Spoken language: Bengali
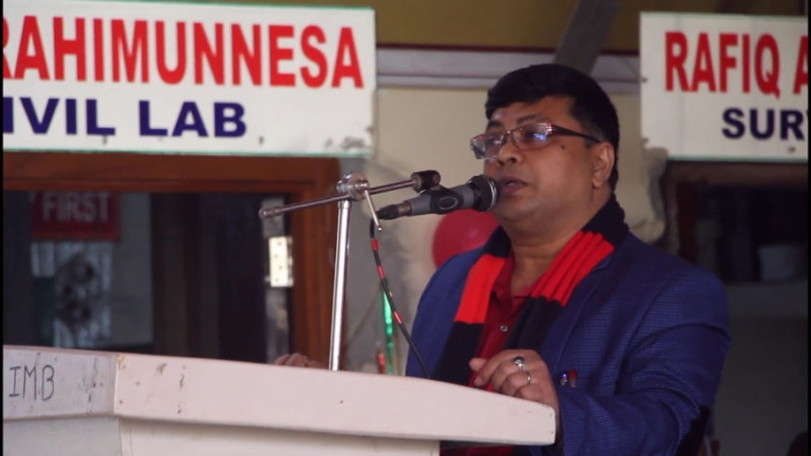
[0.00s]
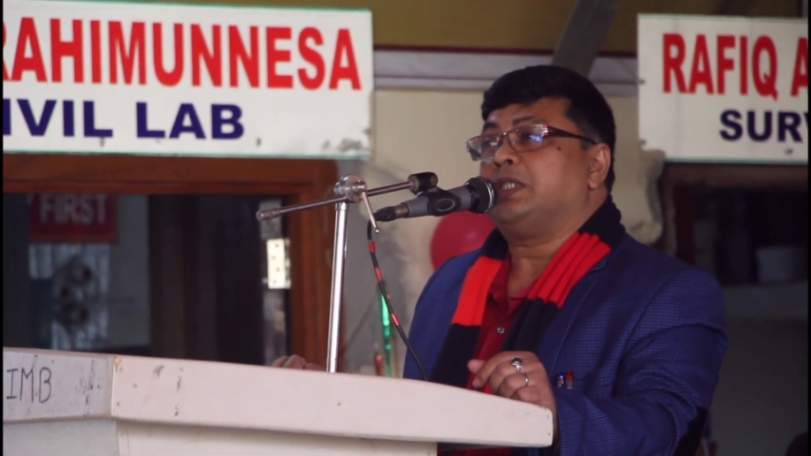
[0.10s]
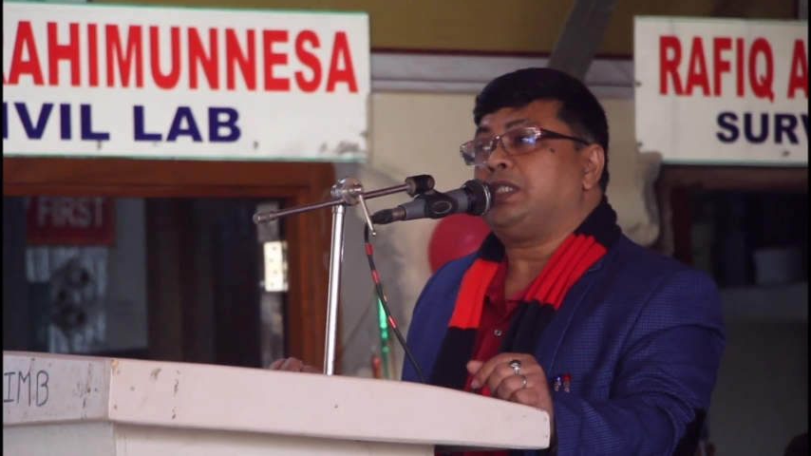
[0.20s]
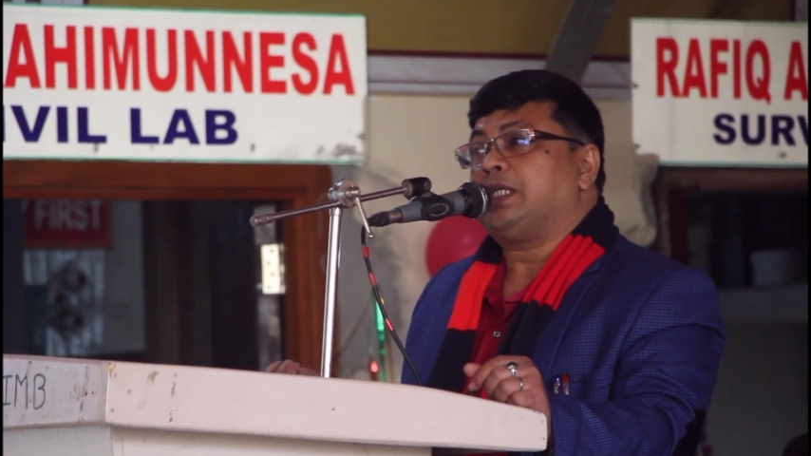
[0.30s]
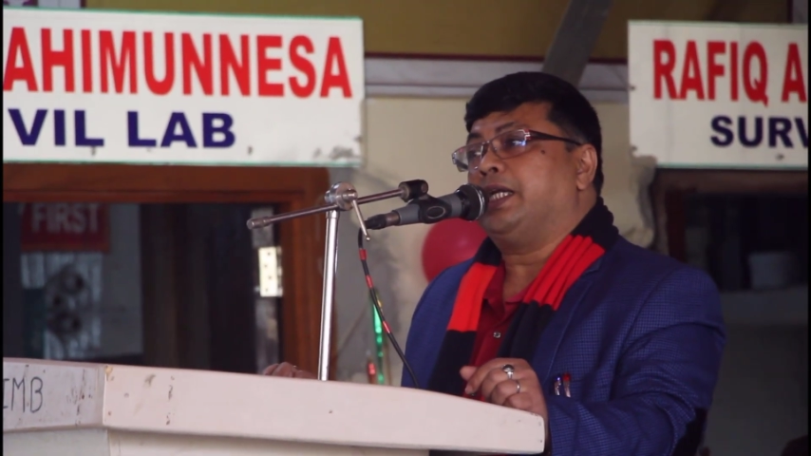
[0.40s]

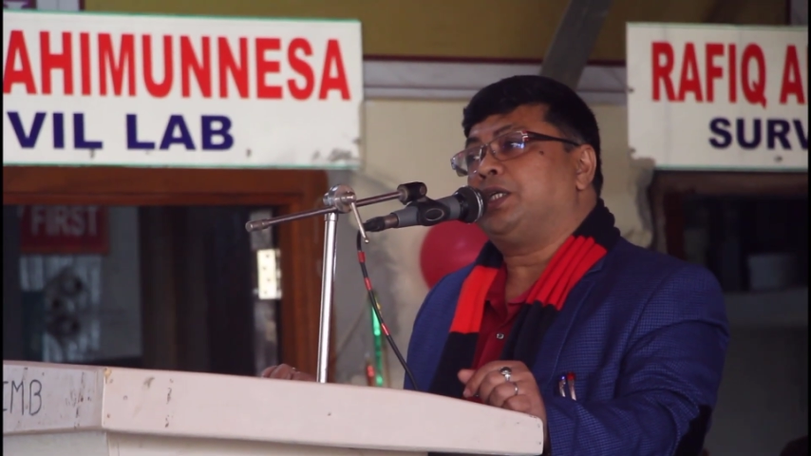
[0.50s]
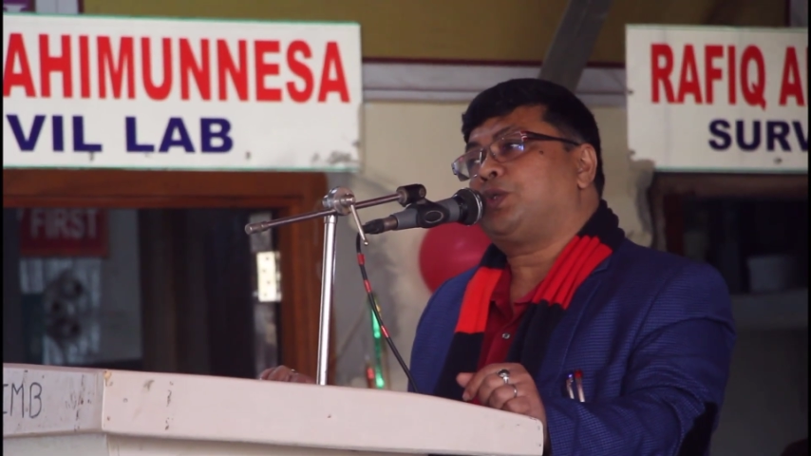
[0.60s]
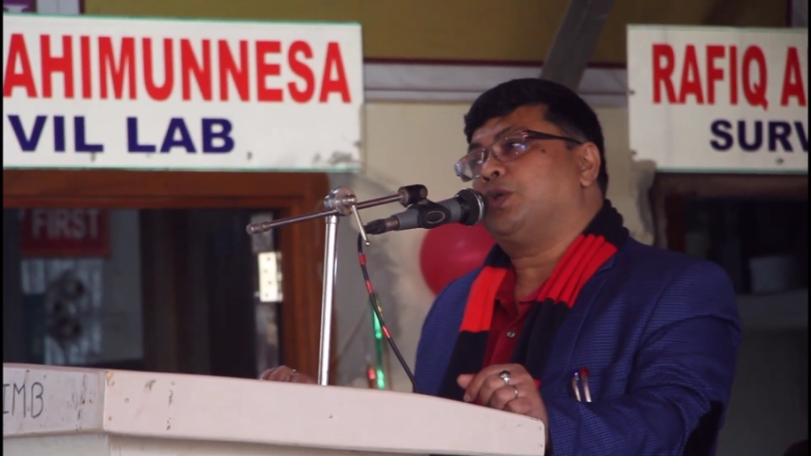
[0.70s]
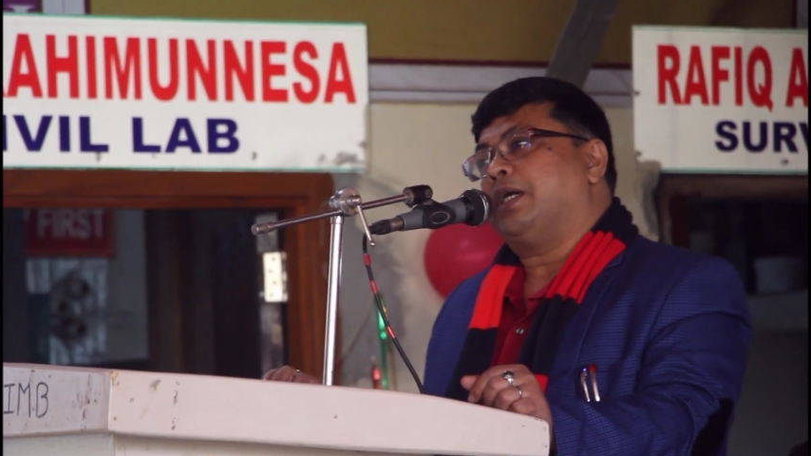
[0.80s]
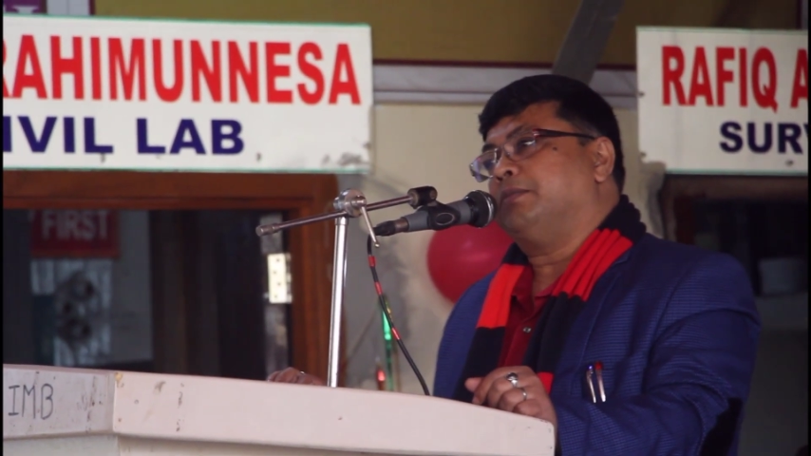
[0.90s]
প্রতিষ্ঠানের
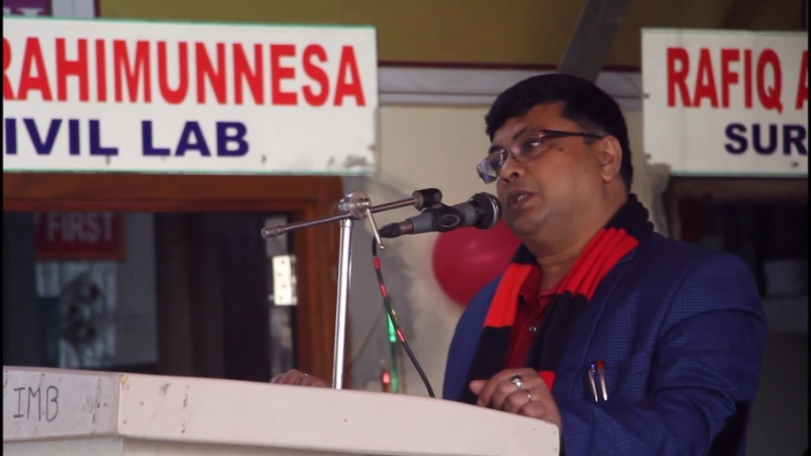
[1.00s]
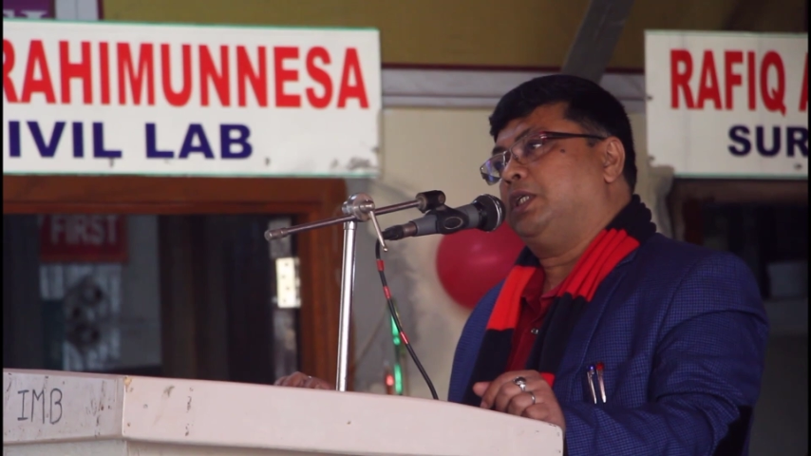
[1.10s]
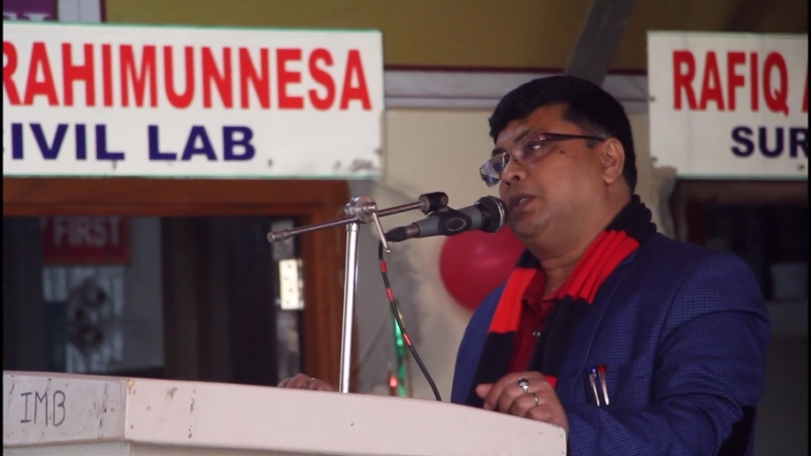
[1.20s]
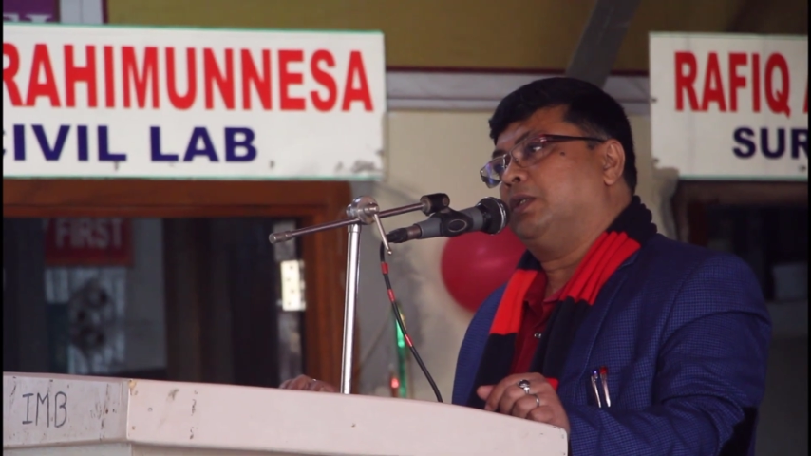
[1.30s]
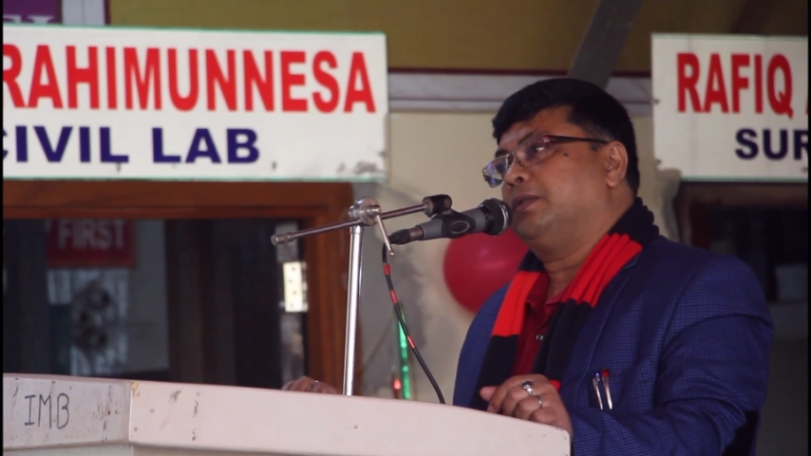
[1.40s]
সুনাম
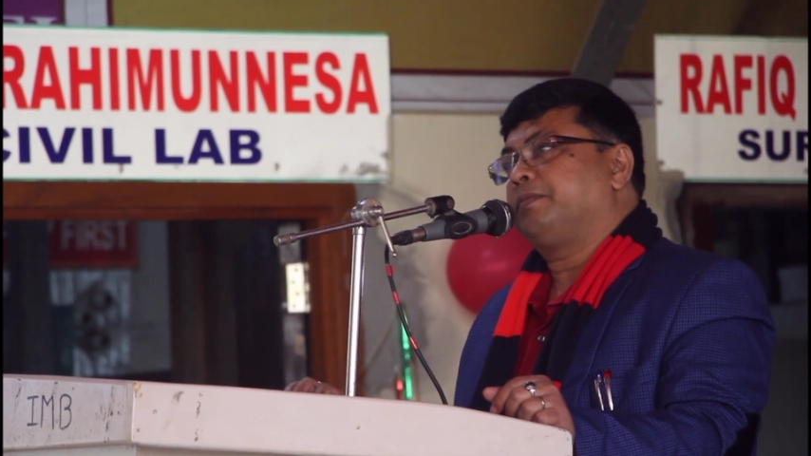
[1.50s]
জড়িত